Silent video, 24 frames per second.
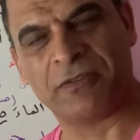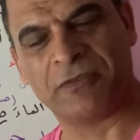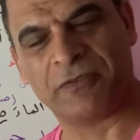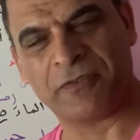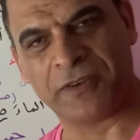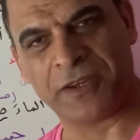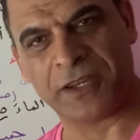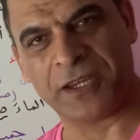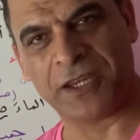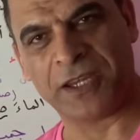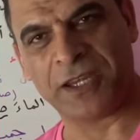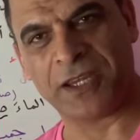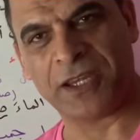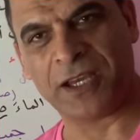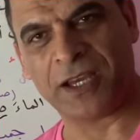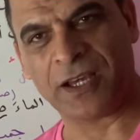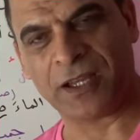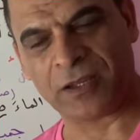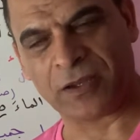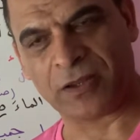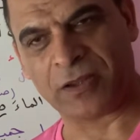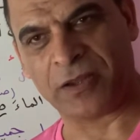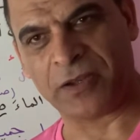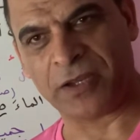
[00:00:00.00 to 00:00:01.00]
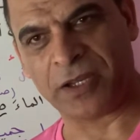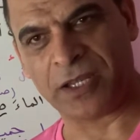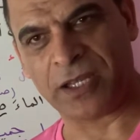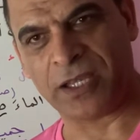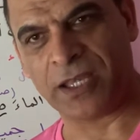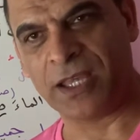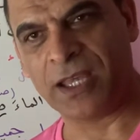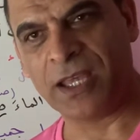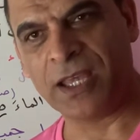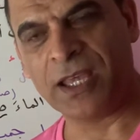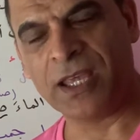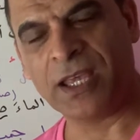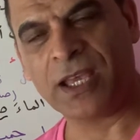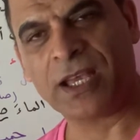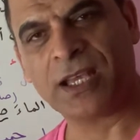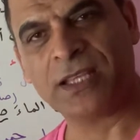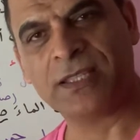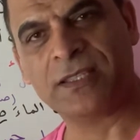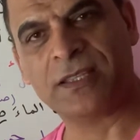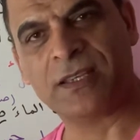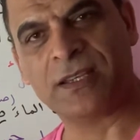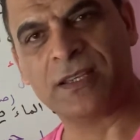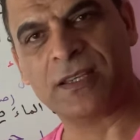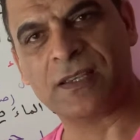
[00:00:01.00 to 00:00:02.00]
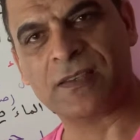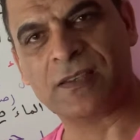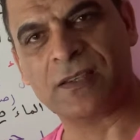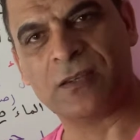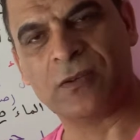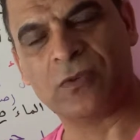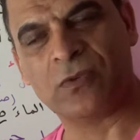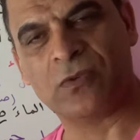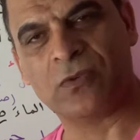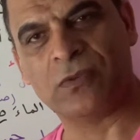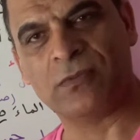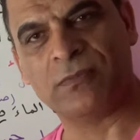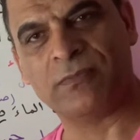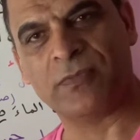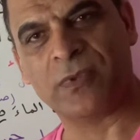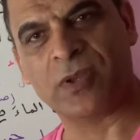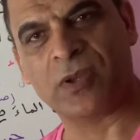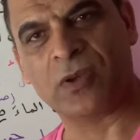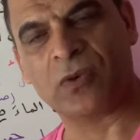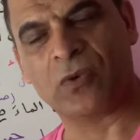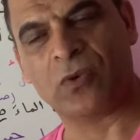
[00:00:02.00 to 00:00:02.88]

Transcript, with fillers: في القناة حتى يصلكم